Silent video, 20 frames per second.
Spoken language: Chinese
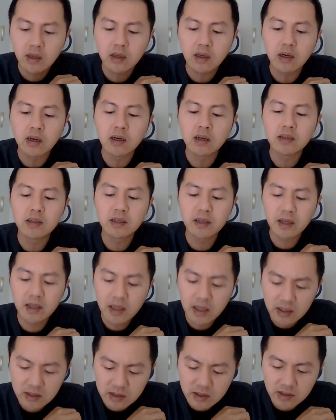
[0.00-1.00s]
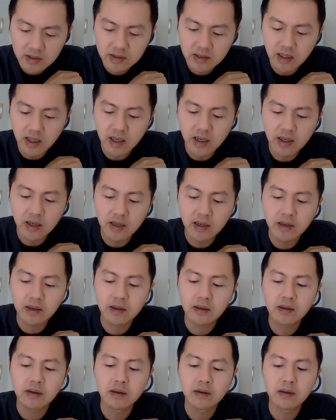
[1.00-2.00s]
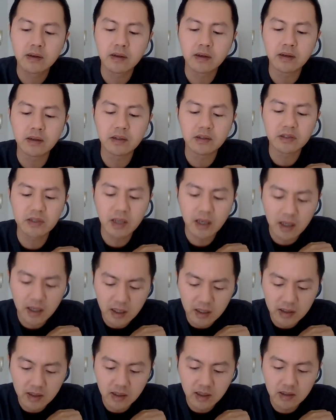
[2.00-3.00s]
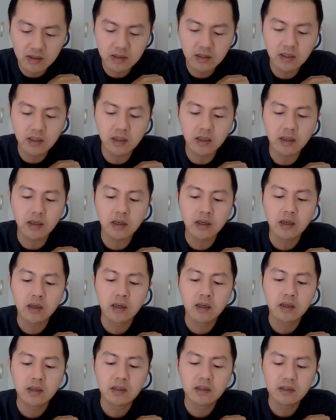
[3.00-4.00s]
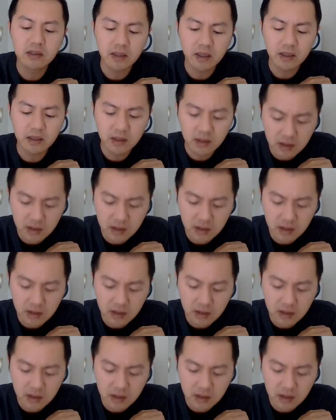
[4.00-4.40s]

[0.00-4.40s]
呃，天安新材，呃，上海电器、建